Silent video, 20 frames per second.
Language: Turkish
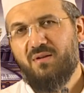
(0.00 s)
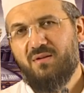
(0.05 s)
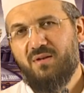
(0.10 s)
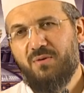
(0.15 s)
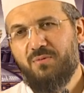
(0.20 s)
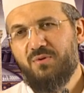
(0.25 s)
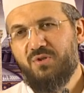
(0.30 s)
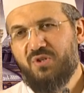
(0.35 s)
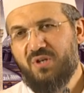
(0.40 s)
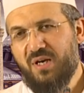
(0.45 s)

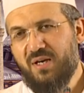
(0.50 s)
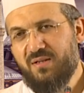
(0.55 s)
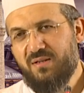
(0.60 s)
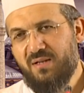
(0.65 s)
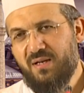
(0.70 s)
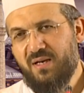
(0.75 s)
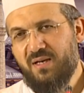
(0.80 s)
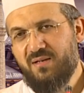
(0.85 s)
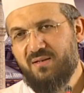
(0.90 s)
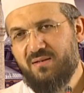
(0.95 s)
Tabii
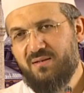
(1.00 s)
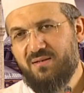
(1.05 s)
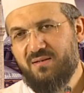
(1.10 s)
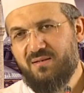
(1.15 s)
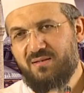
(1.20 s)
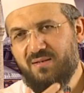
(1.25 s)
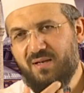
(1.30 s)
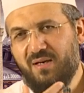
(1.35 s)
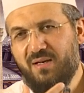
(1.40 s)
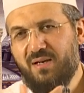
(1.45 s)
şartlar,
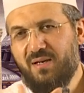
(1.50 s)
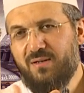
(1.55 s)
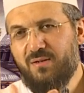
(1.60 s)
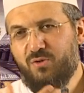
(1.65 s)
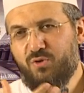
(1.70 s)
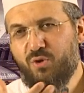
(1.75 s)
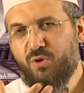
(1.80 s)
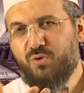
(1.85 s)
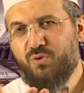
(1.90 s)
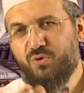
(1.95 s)

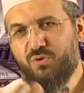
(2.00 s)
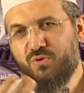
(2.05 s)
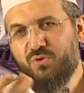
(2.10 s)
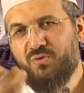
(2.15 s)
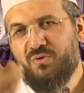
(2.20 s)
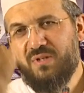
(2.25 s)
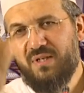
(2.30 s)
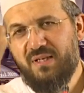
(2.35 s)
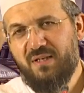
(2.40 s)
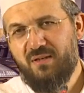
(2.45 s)
sakalı çok
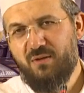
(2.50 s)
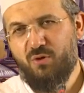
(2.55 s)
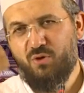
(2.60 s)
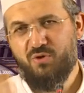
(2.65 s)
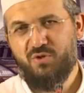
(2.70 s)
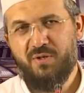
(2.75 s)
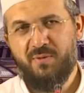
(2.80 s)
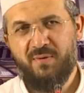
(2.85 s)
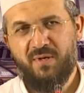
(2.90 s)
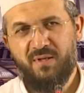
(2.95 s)
uzun değildi
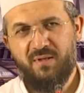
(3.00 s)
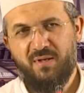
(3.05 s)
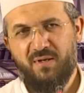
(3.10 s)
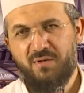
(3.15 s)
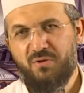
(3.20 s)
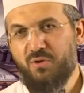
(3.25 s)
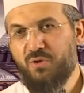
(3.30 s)
o zamanlar.